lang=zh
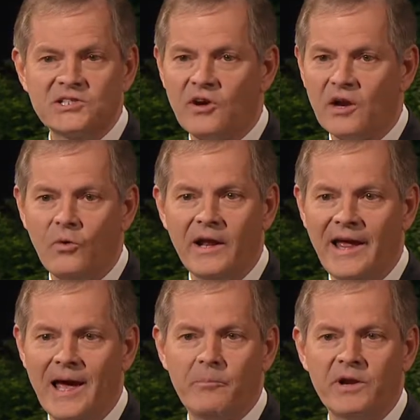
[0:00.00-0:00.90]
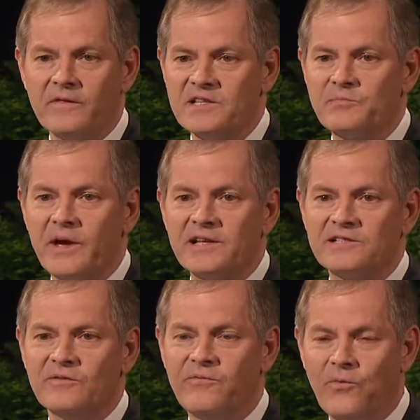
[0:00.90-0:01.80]
值得注意的是，
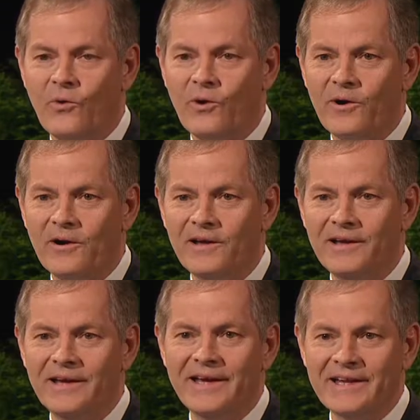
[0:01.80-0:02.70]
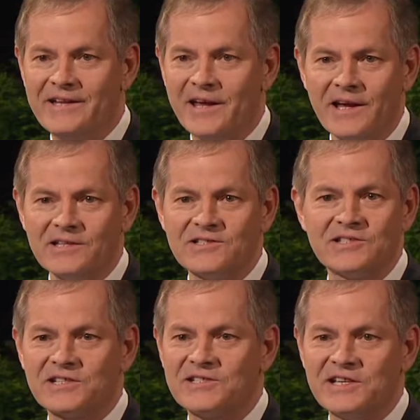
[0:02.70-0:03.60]
只看四段六十
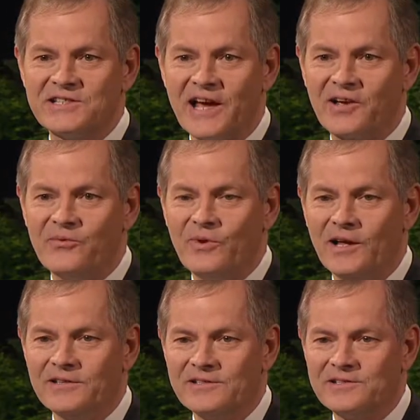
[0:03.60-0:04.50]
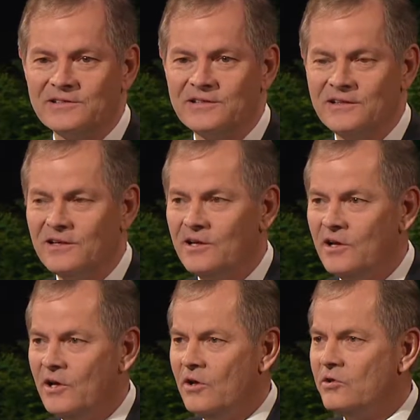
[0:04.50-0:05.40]
秒钟的激烈赛况。
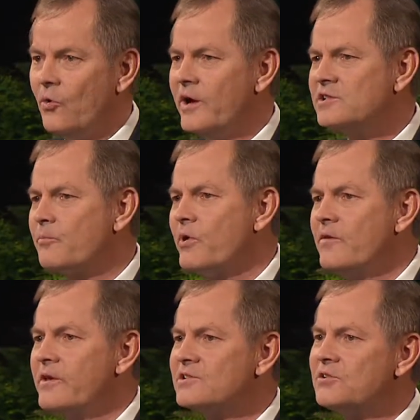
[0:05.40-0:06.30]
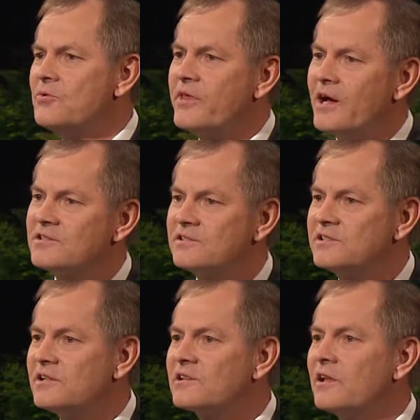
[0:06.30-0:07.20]
就能断定多年
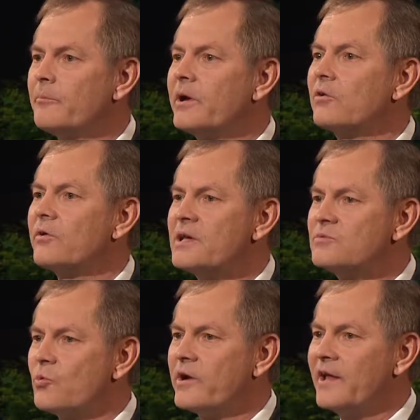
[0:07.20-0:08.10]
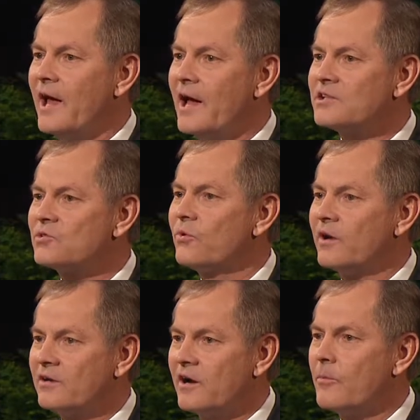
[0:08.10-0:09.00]
来训练和调整究竟是
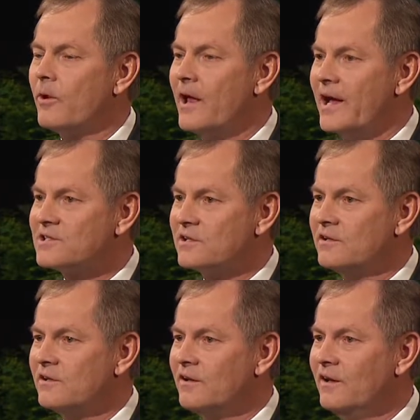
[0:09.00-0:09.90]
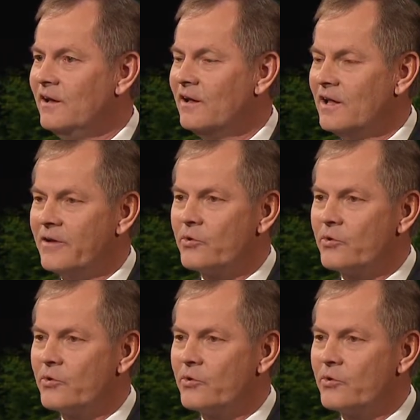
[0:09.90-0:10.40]
成功了还是失败了。